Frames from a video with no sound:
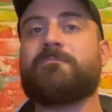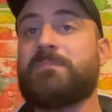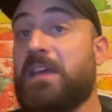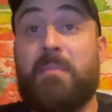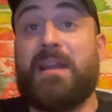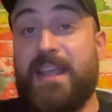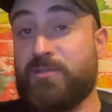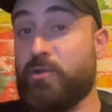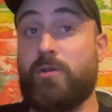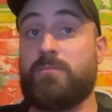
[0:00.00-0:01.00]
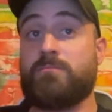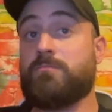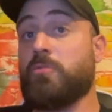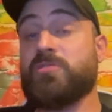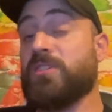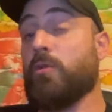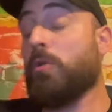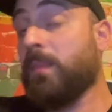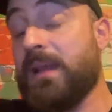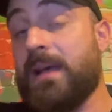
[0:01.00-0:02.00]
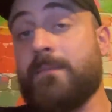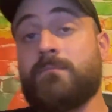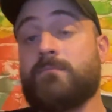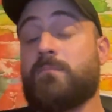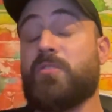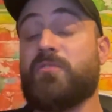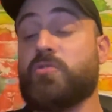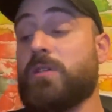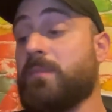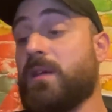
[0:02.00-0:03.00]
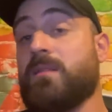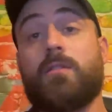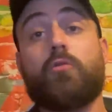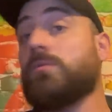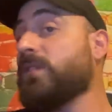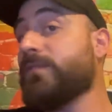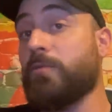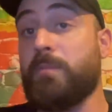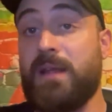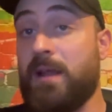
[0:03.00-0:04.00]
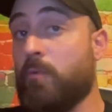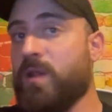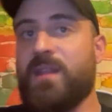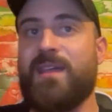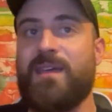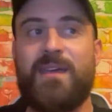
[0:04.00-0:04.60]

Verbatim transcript: E ribadisco, non seguo il Milan professionalmente, non tifo il Milan, quindi